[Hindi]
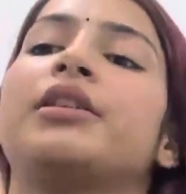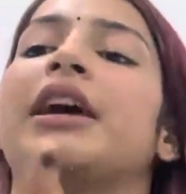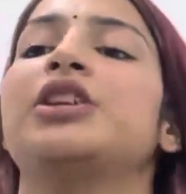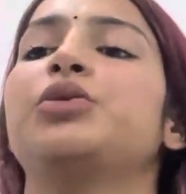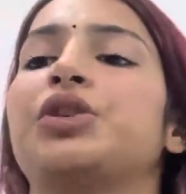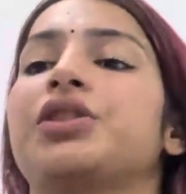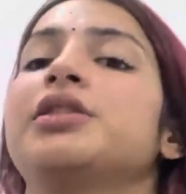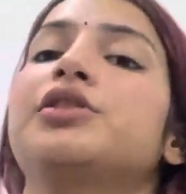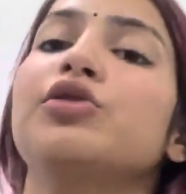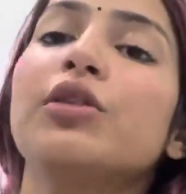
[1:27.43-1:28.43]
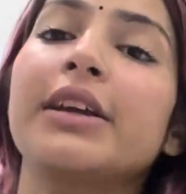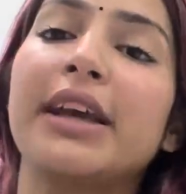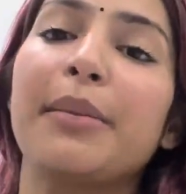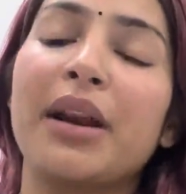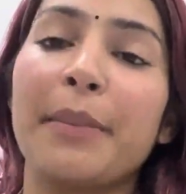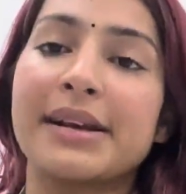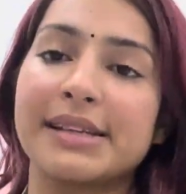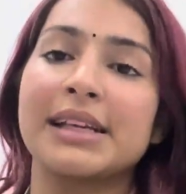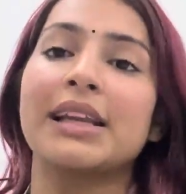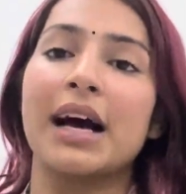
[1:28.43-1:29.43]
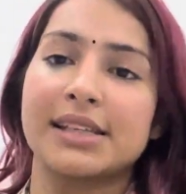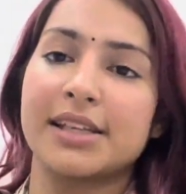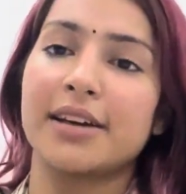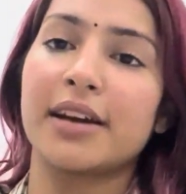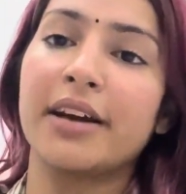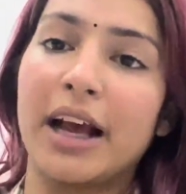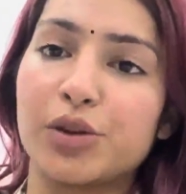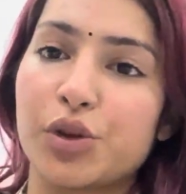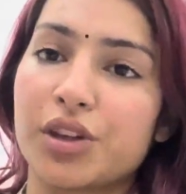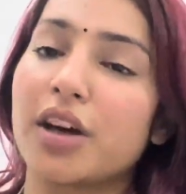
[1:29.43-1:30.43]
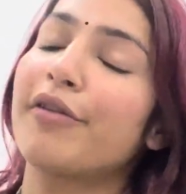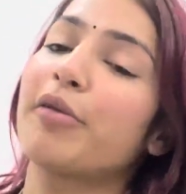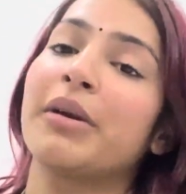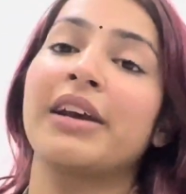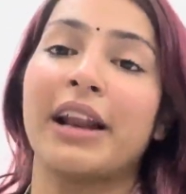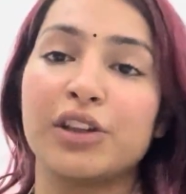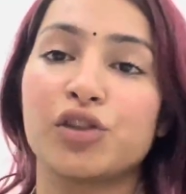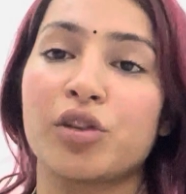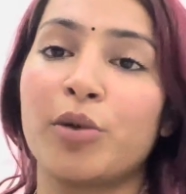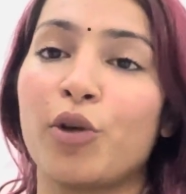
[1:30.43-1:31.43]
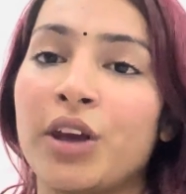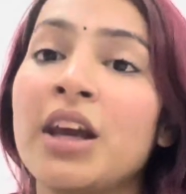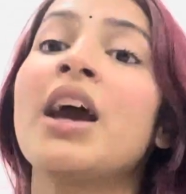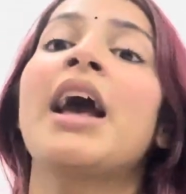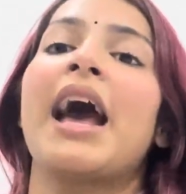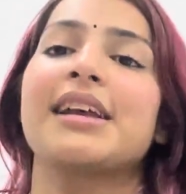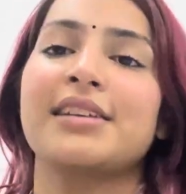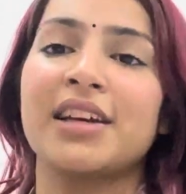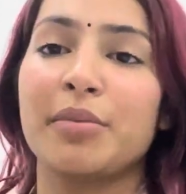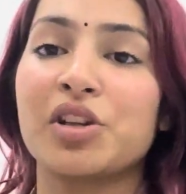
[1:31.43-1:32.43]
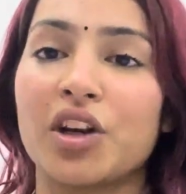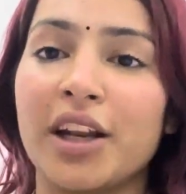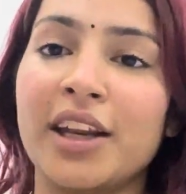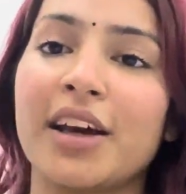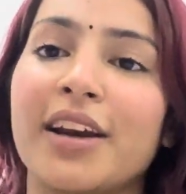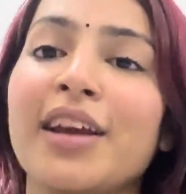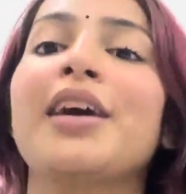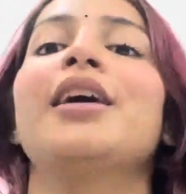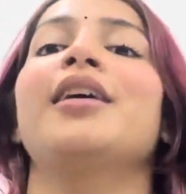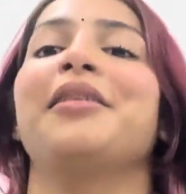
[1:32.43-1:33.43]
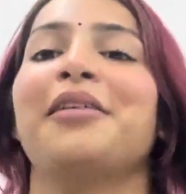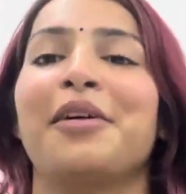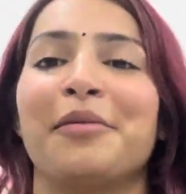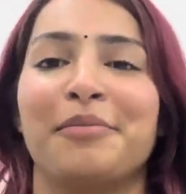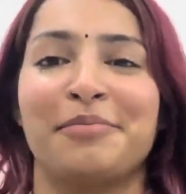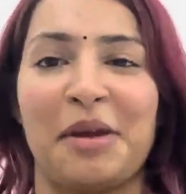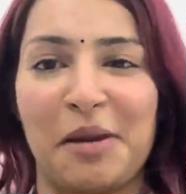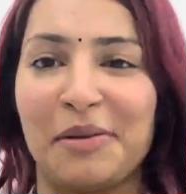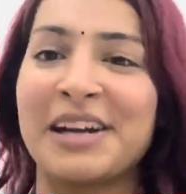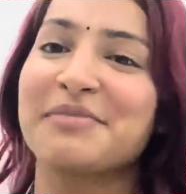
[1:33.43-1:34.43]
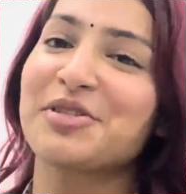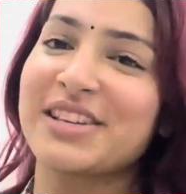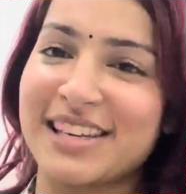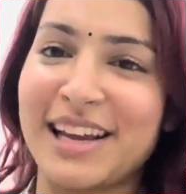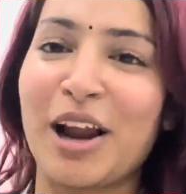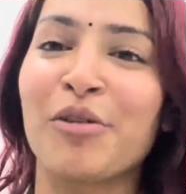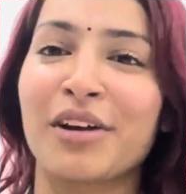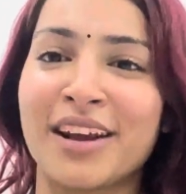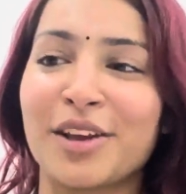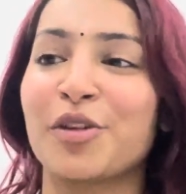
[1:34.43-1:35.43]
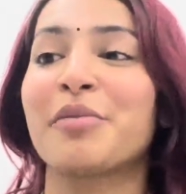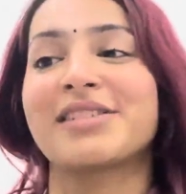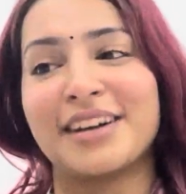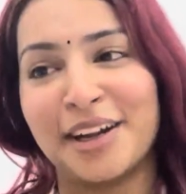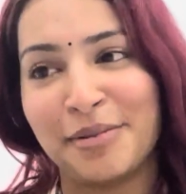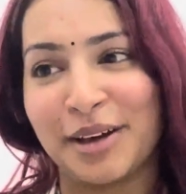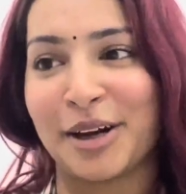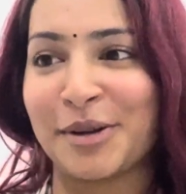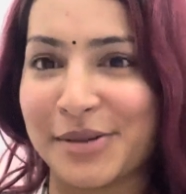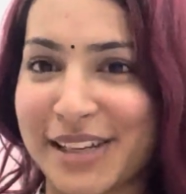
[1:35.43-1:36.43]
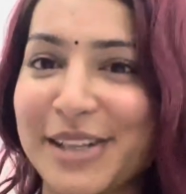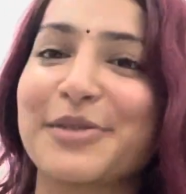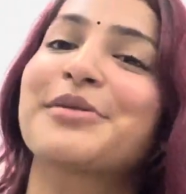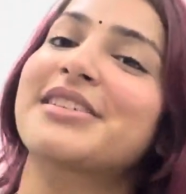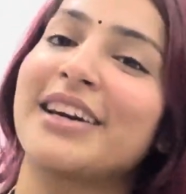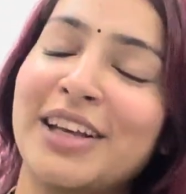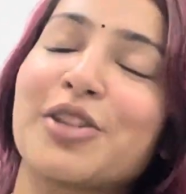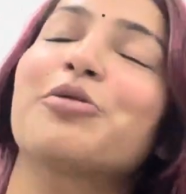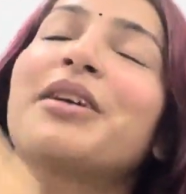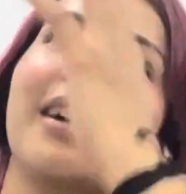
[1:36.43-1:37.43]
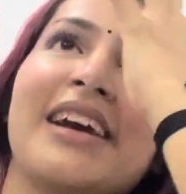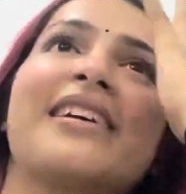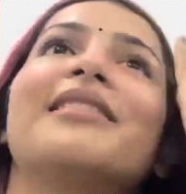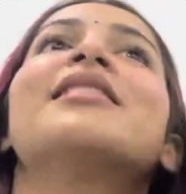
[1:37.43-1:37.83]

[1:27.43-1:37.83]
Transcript: ग्रेजुएशन सो ये मेरा बेसिकली लास्ट ईयर है ग्रेजुएशन का फिर मेरी ग्रेजुएशन भी होगी ऐसा नहीं है कि मैं स्टडी नहीं कर रही uh, मेरे पेरेंट्स मुझे इसलिए अलाउ कर रहे क्योंकि मैं स्टडी भी कर रही हूँ इसलिए सो so, स्टडी तो मेरा एक